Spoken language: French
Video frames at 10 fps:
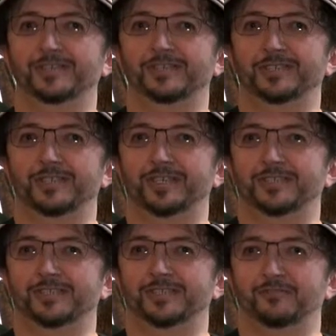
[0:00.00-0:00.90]

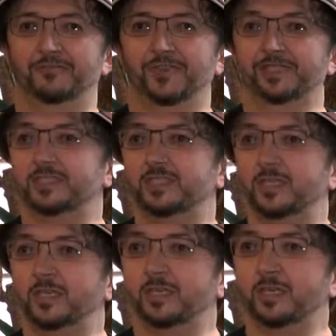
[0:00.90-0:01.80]
j'étais
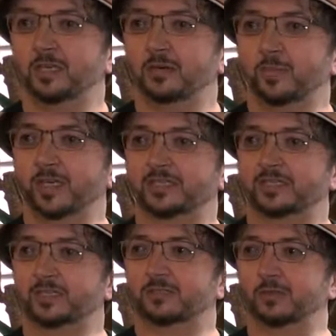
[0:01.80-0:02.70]
fasciné par
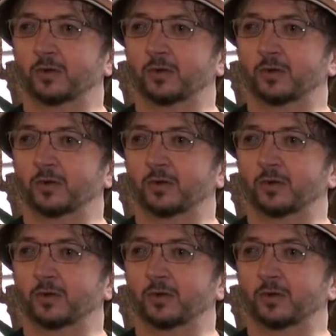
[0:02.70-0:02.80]
cette